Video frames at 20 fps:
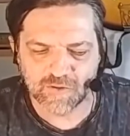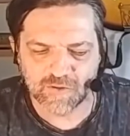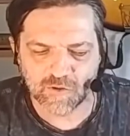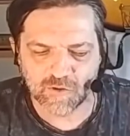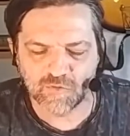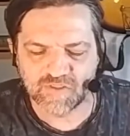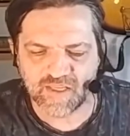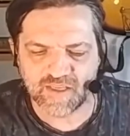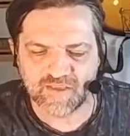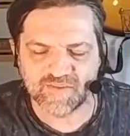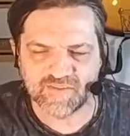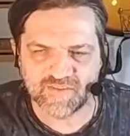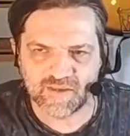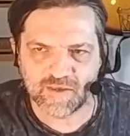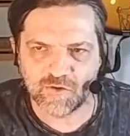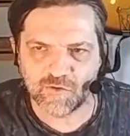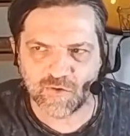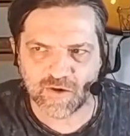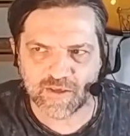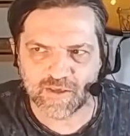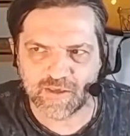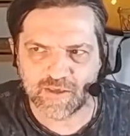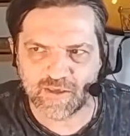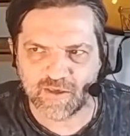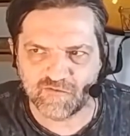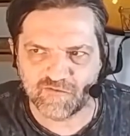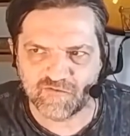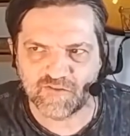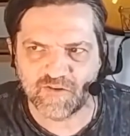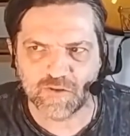Então, um desenho
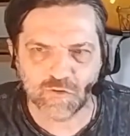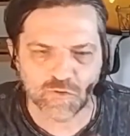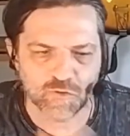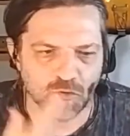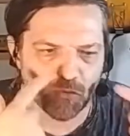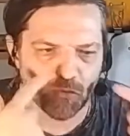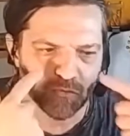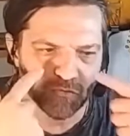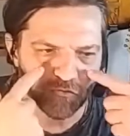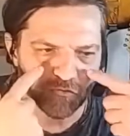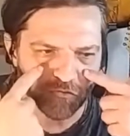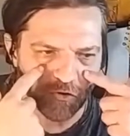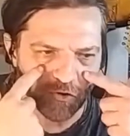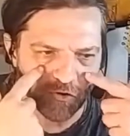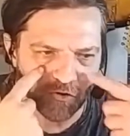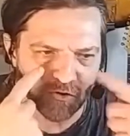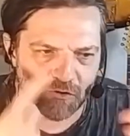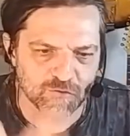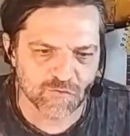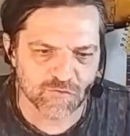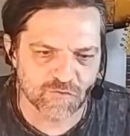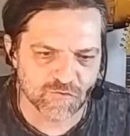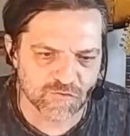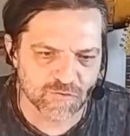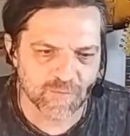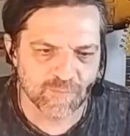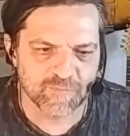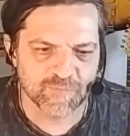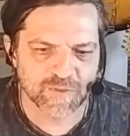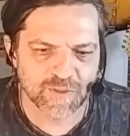aqui é feito com os
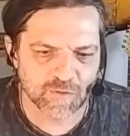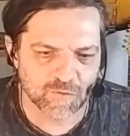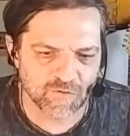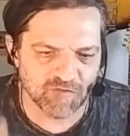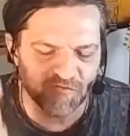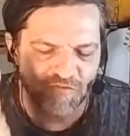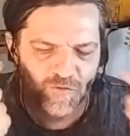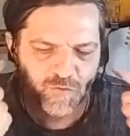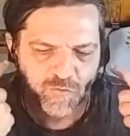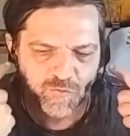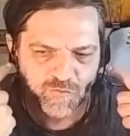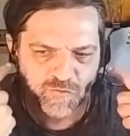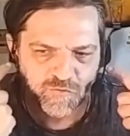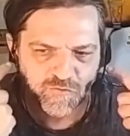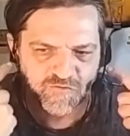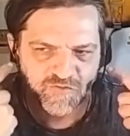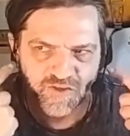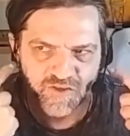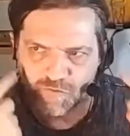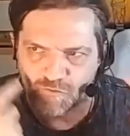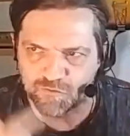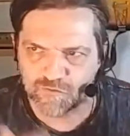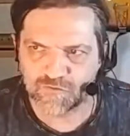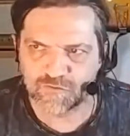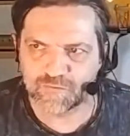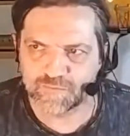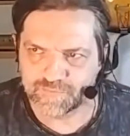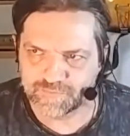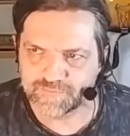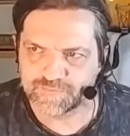olhos, não é feito com os
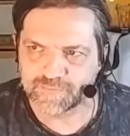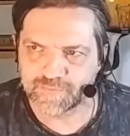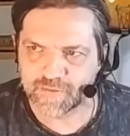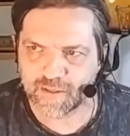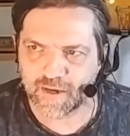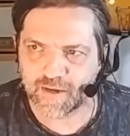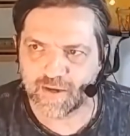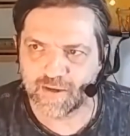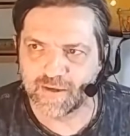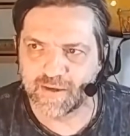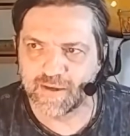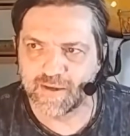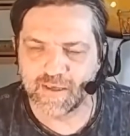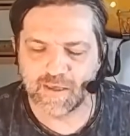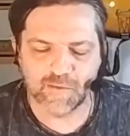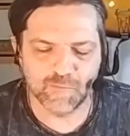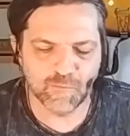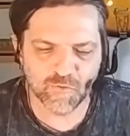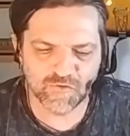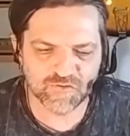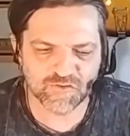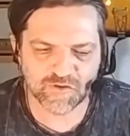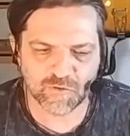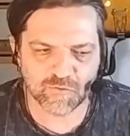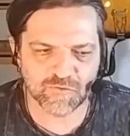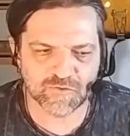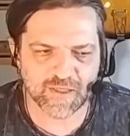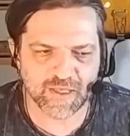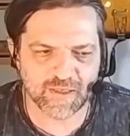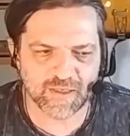ouvidos, tá? Em
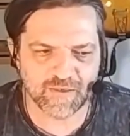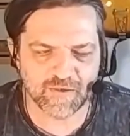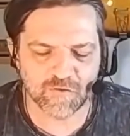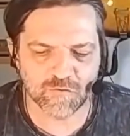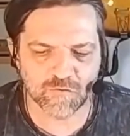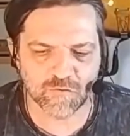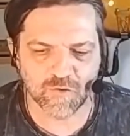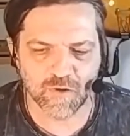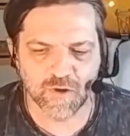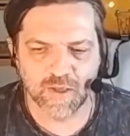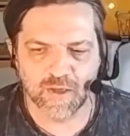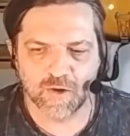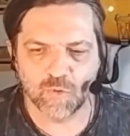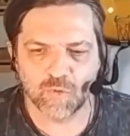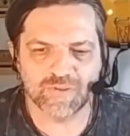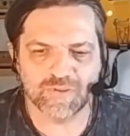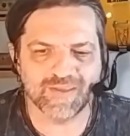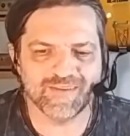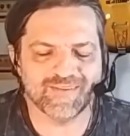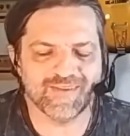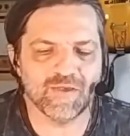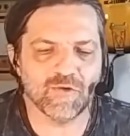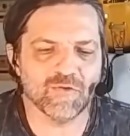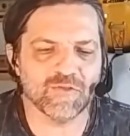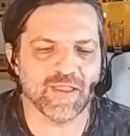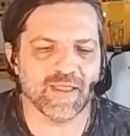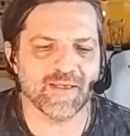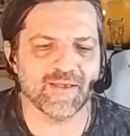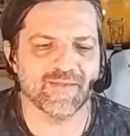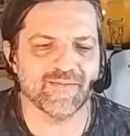música não tem isso. O
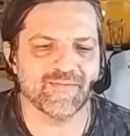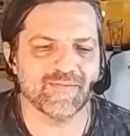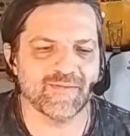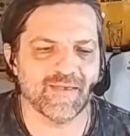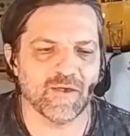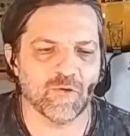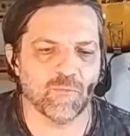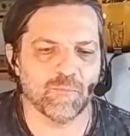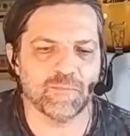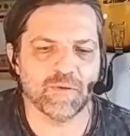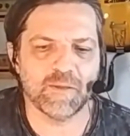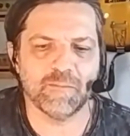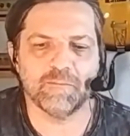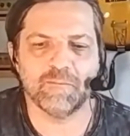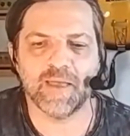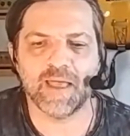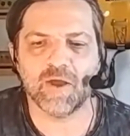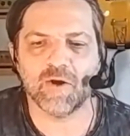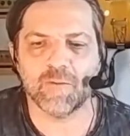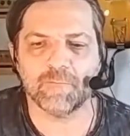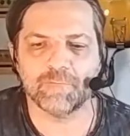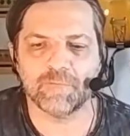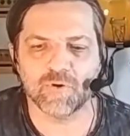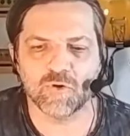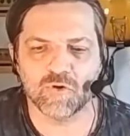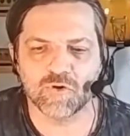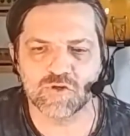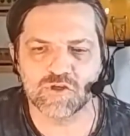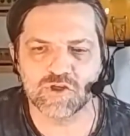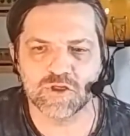desenho tem que ser o primeiro
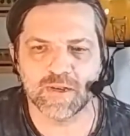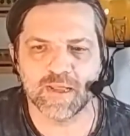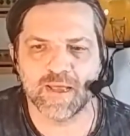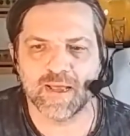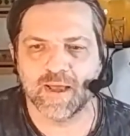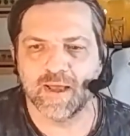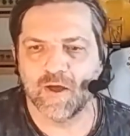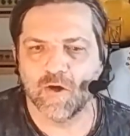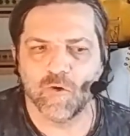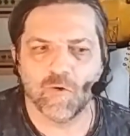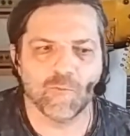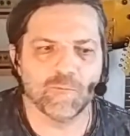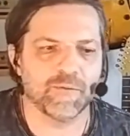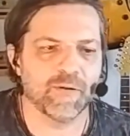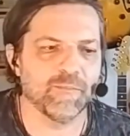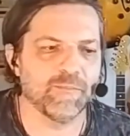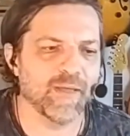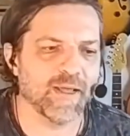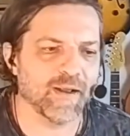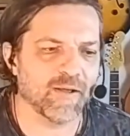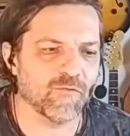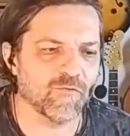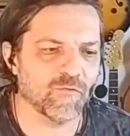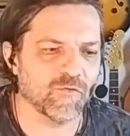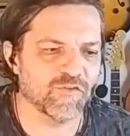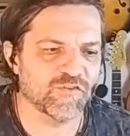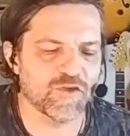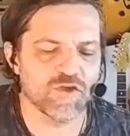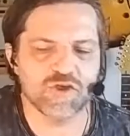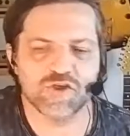approach, né? O primeiro,
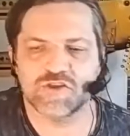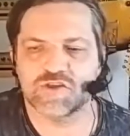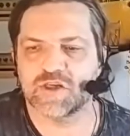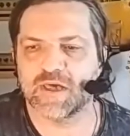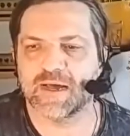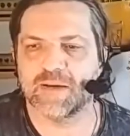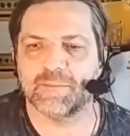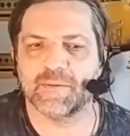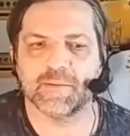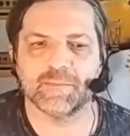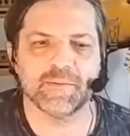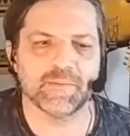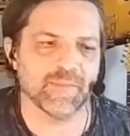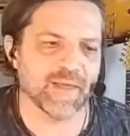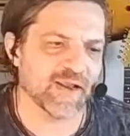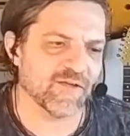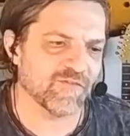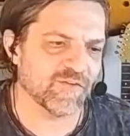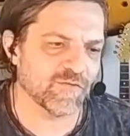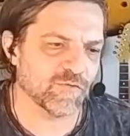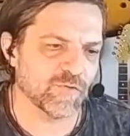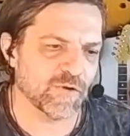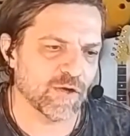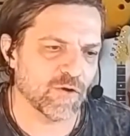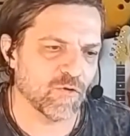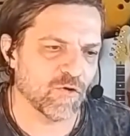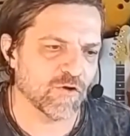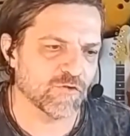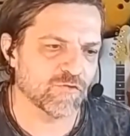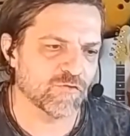você chega pela primeira vez no
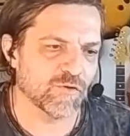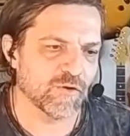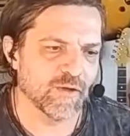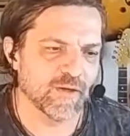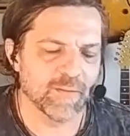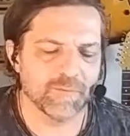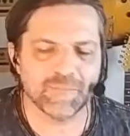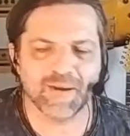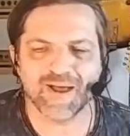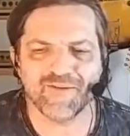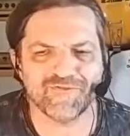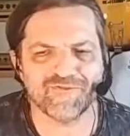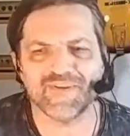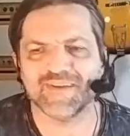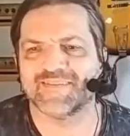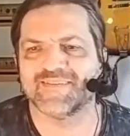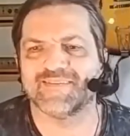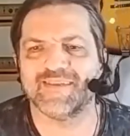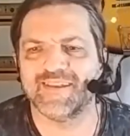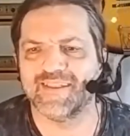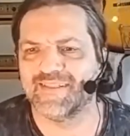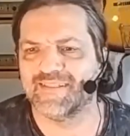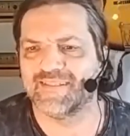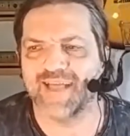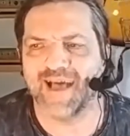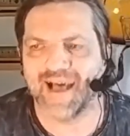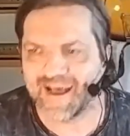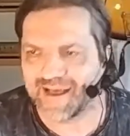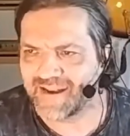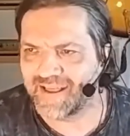negócio para
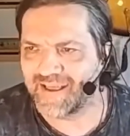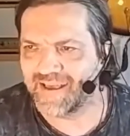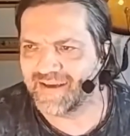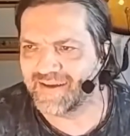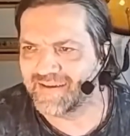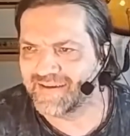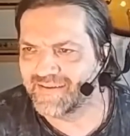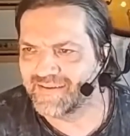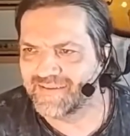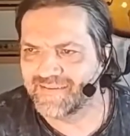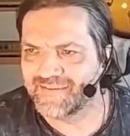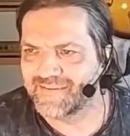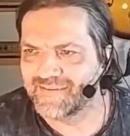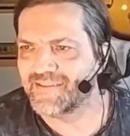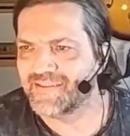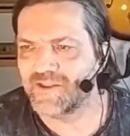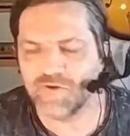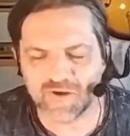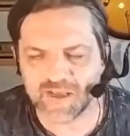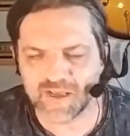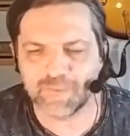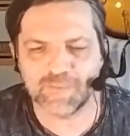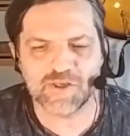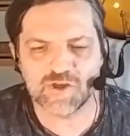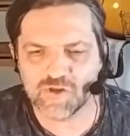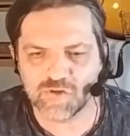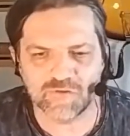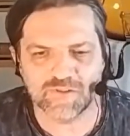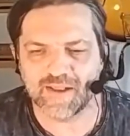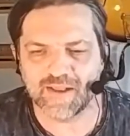facilitar, né?
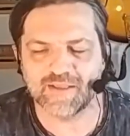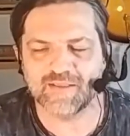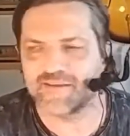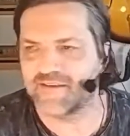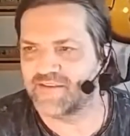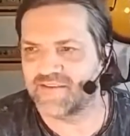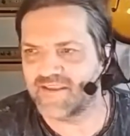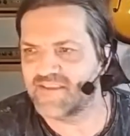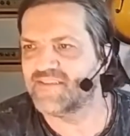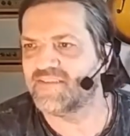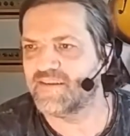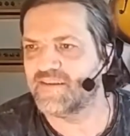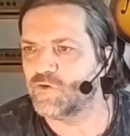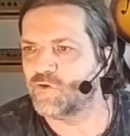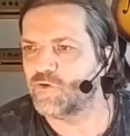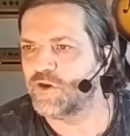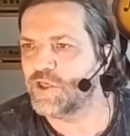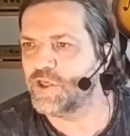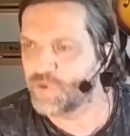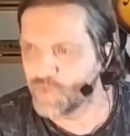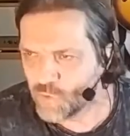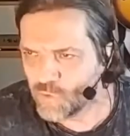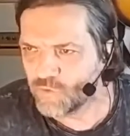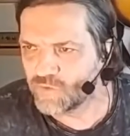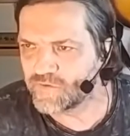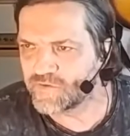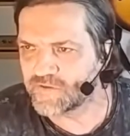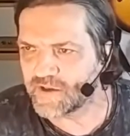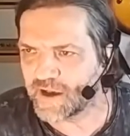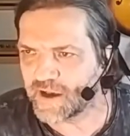Teoricamente não teria de desenho
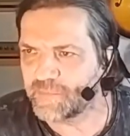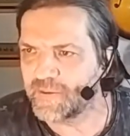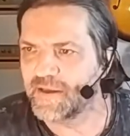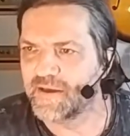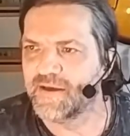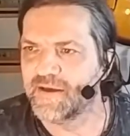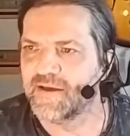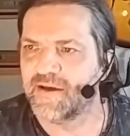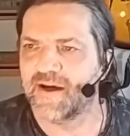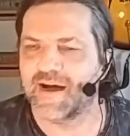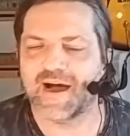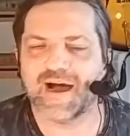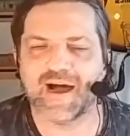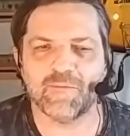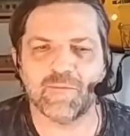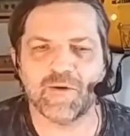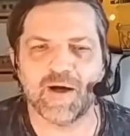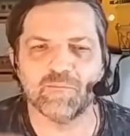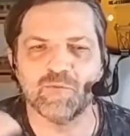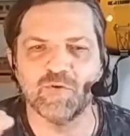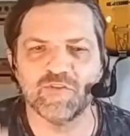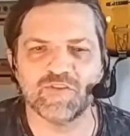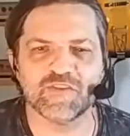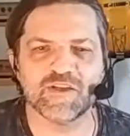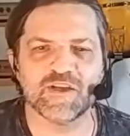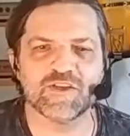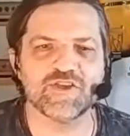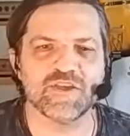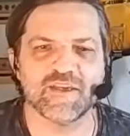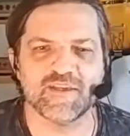nenhum, sabe? A, a
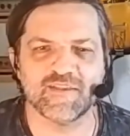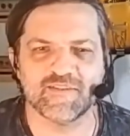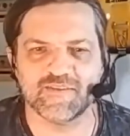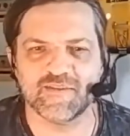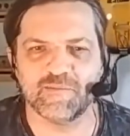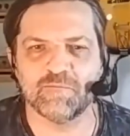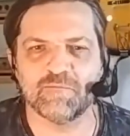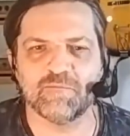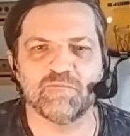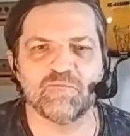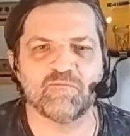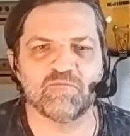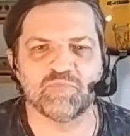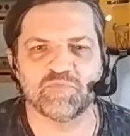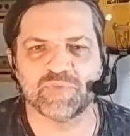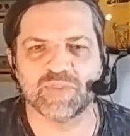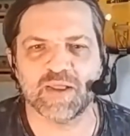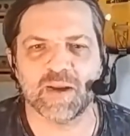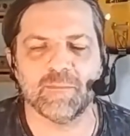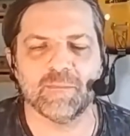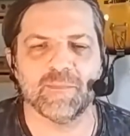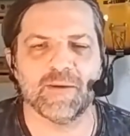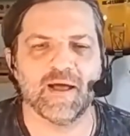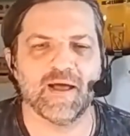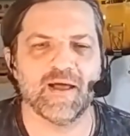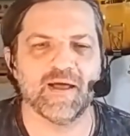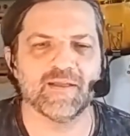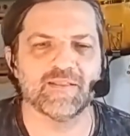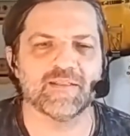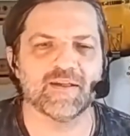música tinha que ser tra,
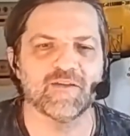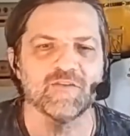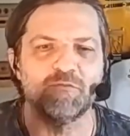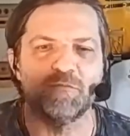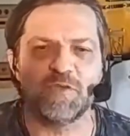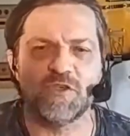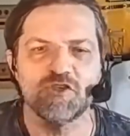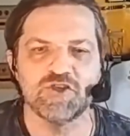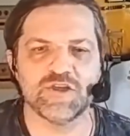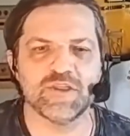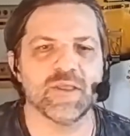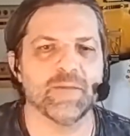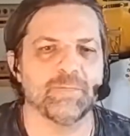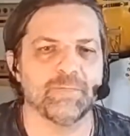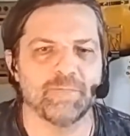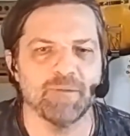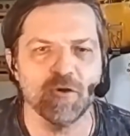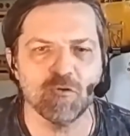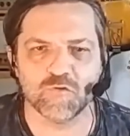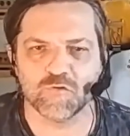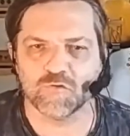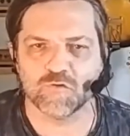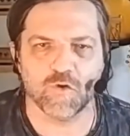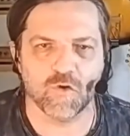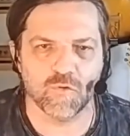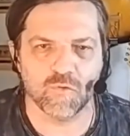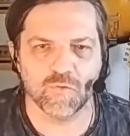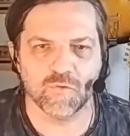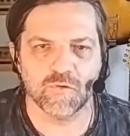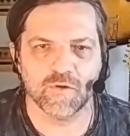é, transmitida pelo
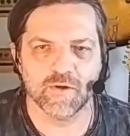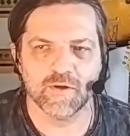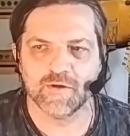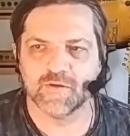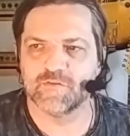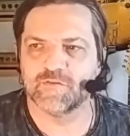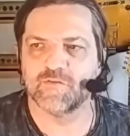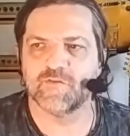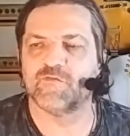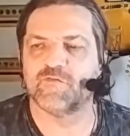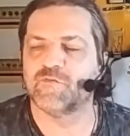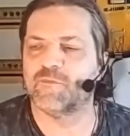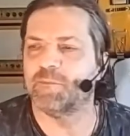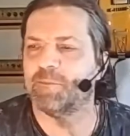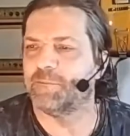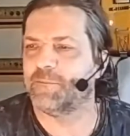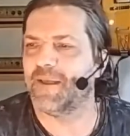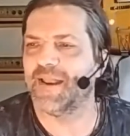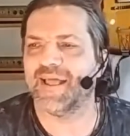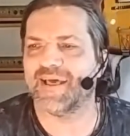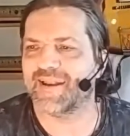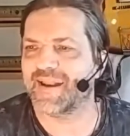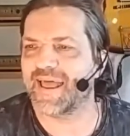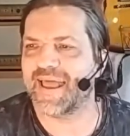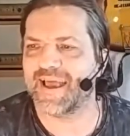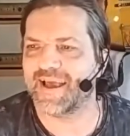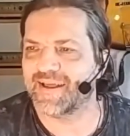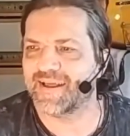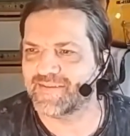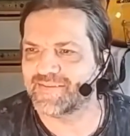som. Se pela
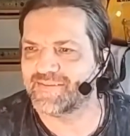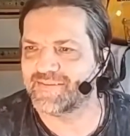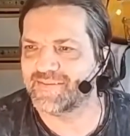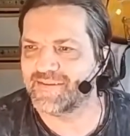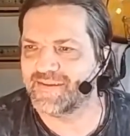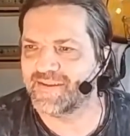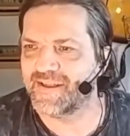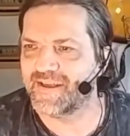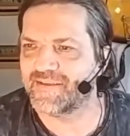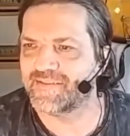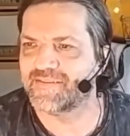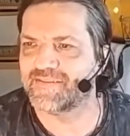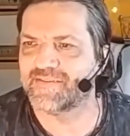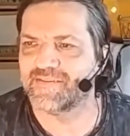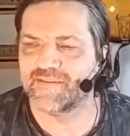regra, assim, né?